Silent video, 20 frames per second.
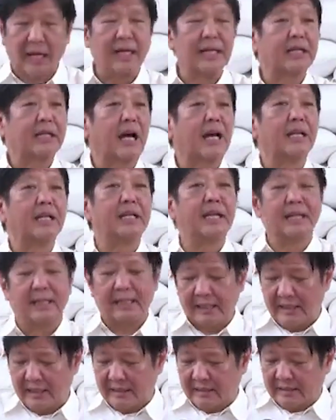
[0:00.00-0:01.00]

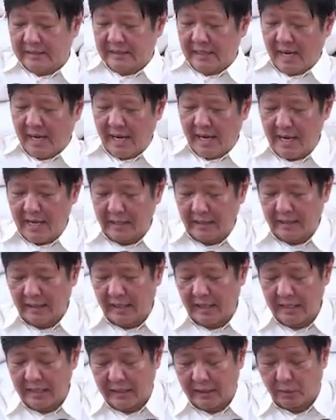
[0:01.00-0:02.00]
alkalde ng
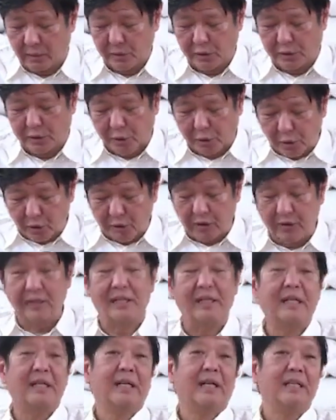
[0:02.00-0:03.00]
uh, lungsod
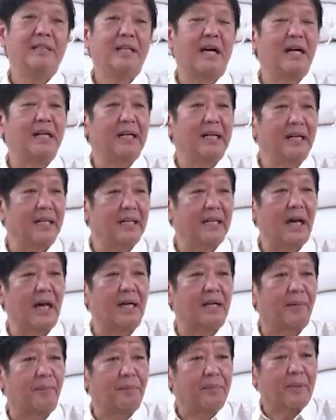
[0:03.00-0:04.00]
ng
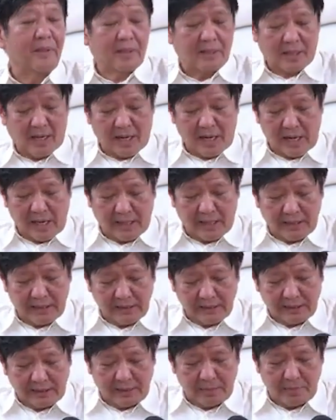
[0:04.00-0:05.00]
Iriga ay
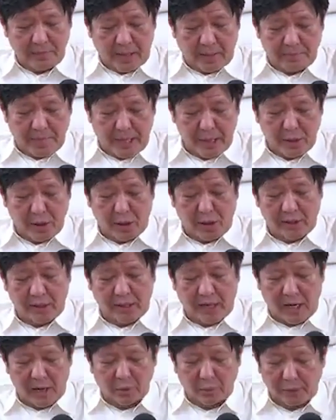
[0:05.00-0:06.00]
si Mayor
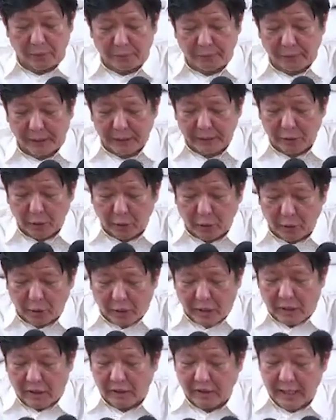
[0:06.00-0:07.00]
uh, Wilfredo
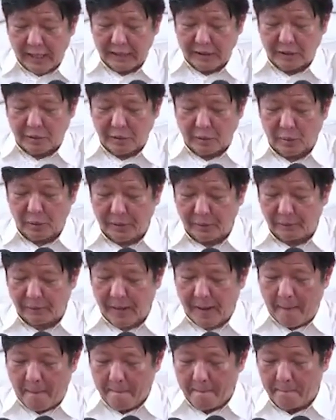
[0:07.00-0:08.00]
Rex Oliva.